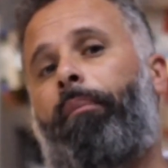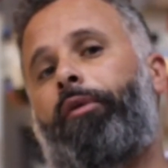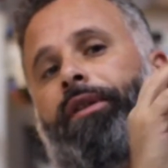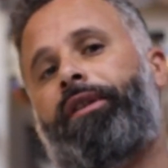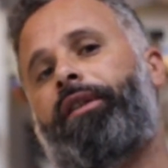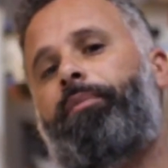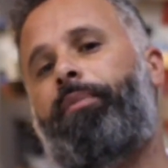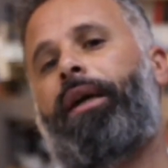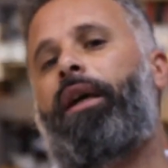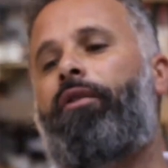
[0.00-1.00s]
potência de
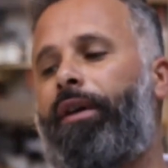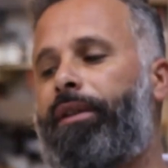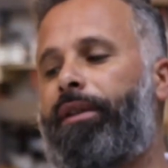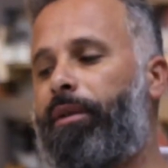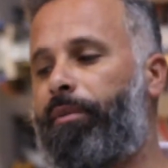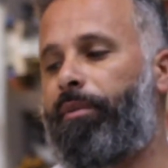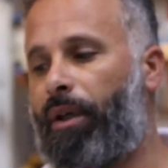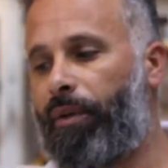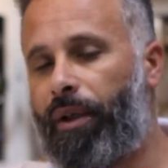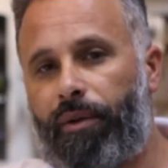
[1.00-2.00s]
placa que vai determinar
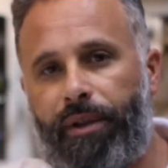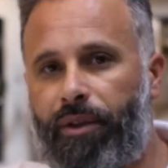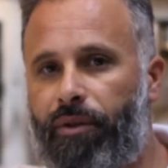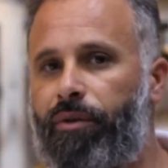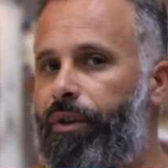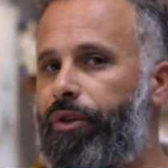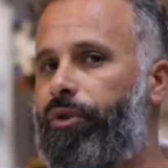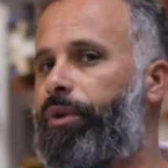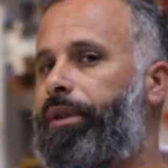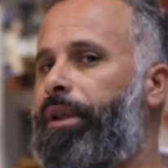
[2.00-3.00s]
o que acontece no
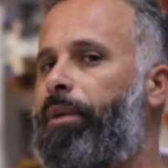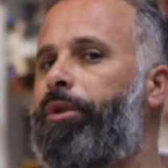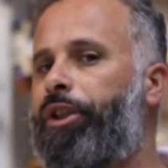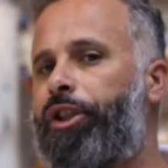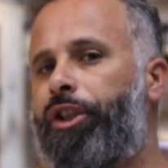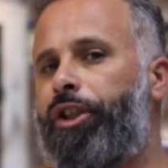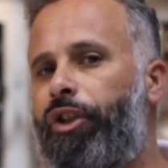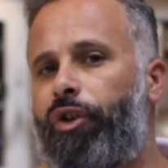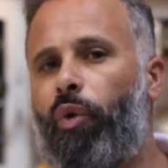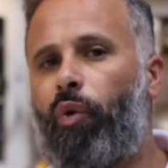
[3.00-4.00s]
inversor. Tem muita gente que
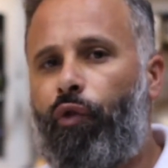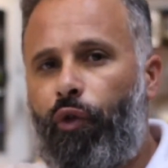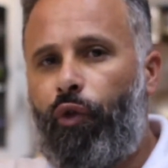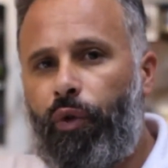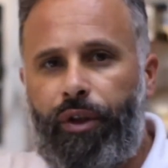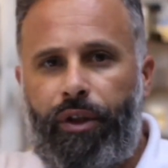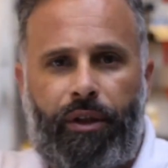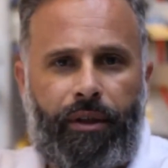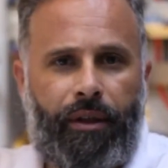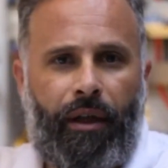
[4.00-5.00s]
se
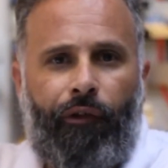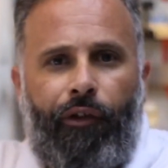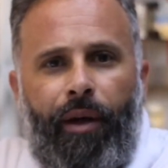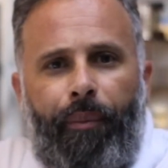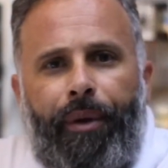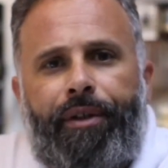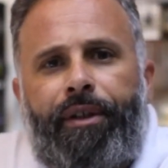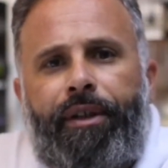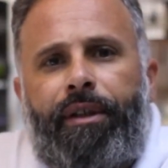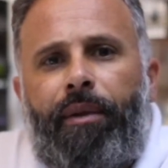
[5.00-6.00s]
confunde, ela fica
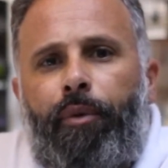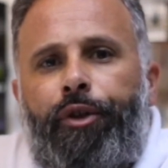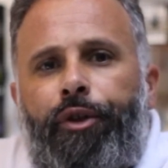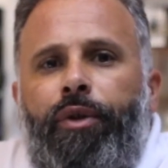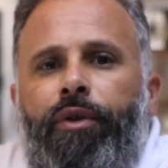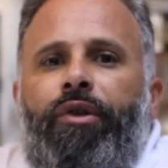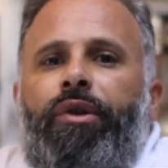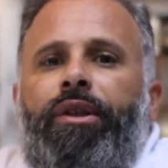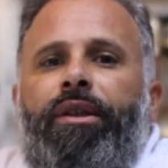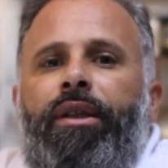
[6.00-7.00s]
perdida. Poxa, eu tenho um
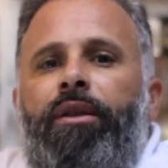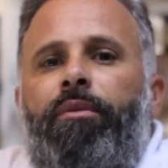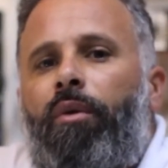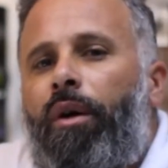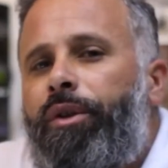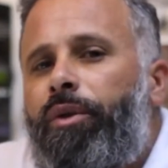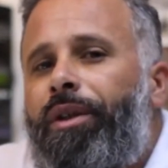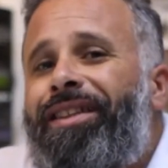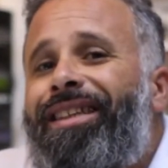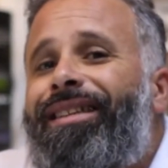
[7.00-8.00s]
inversor de 3.000 watts, eu
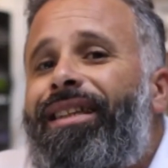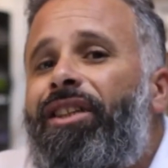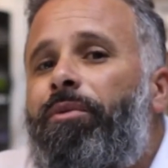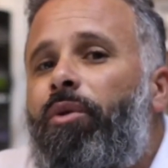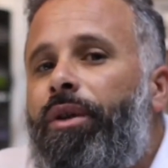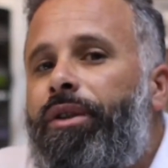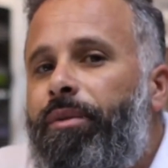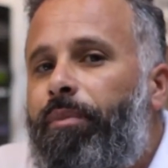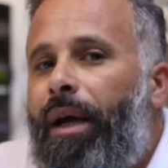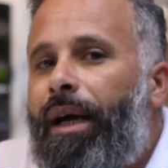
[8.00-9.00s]
tenho que ter 3.000 watts
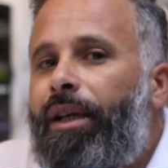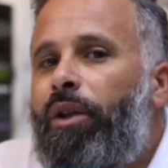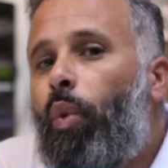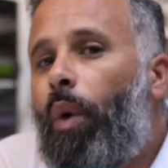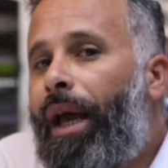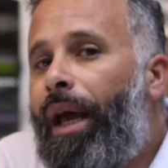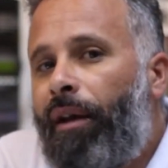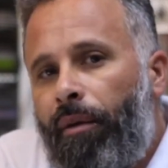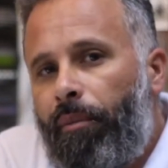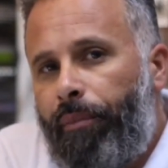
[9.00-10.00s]
de placa. E não é
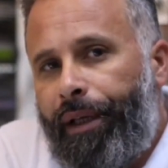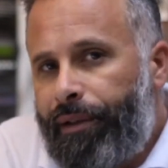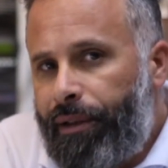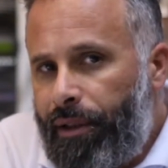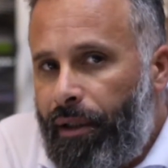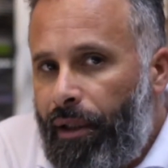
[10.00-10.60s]
bem assim.